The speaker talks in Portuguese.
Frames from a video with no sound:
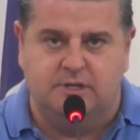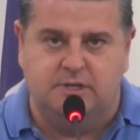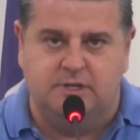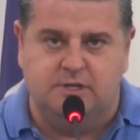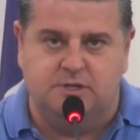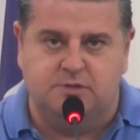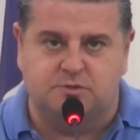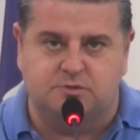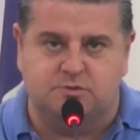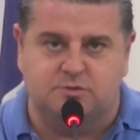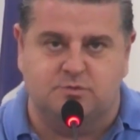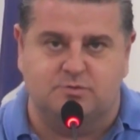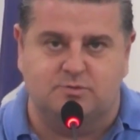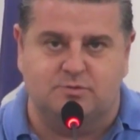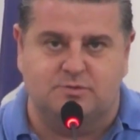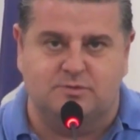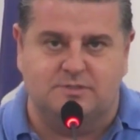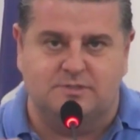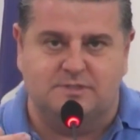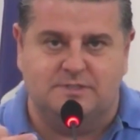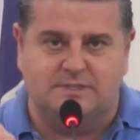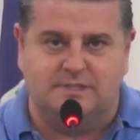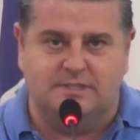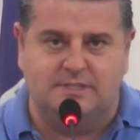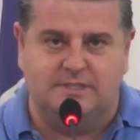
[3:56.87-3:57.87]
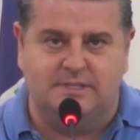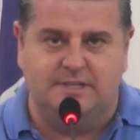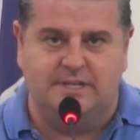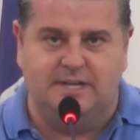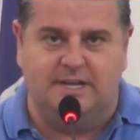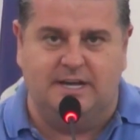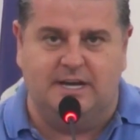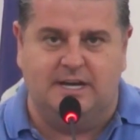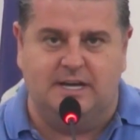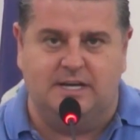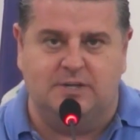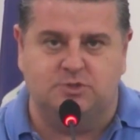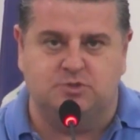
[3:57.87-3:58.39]
Isso
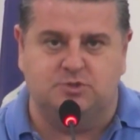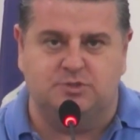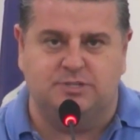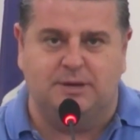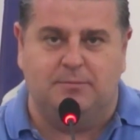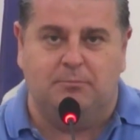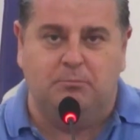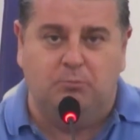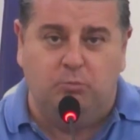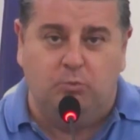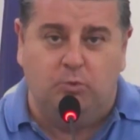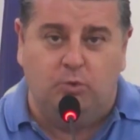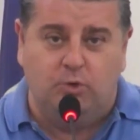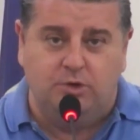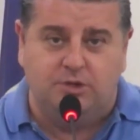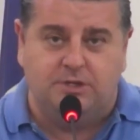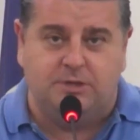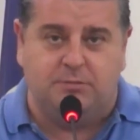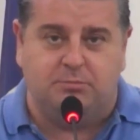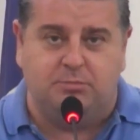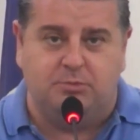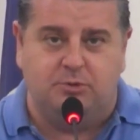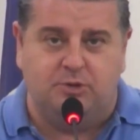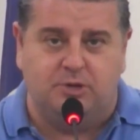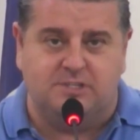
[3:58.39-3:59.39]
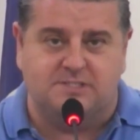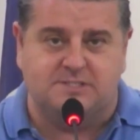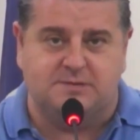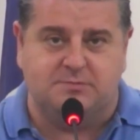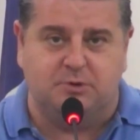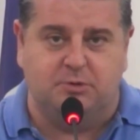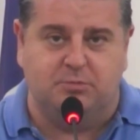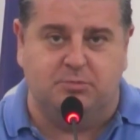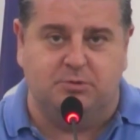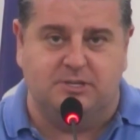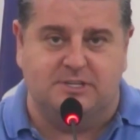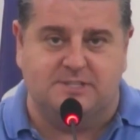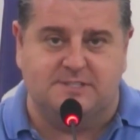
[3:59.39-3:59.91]
irá ajudar muito a nossa
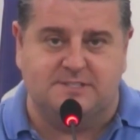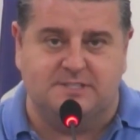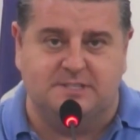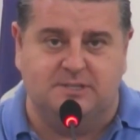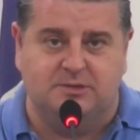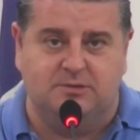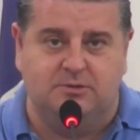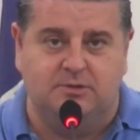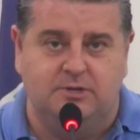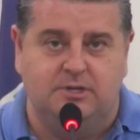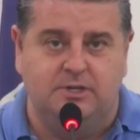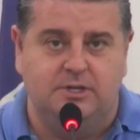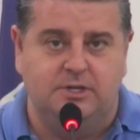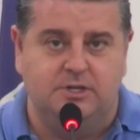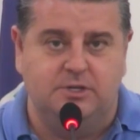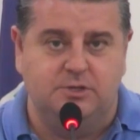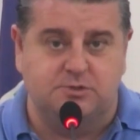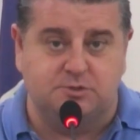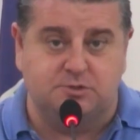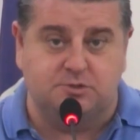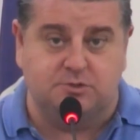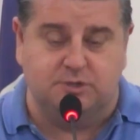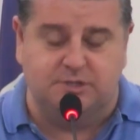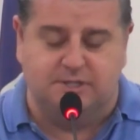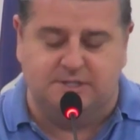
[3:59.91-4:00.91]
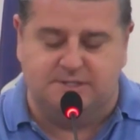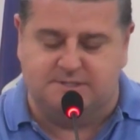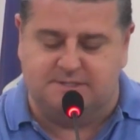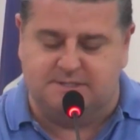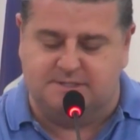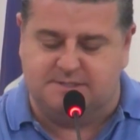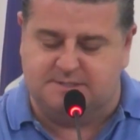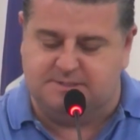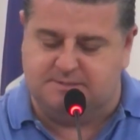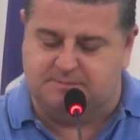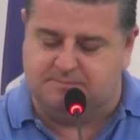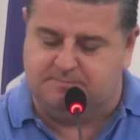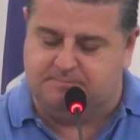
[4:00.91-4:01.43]
população e os
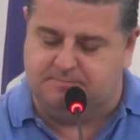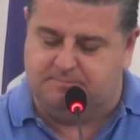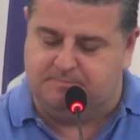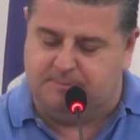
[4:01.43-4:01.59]
turistas.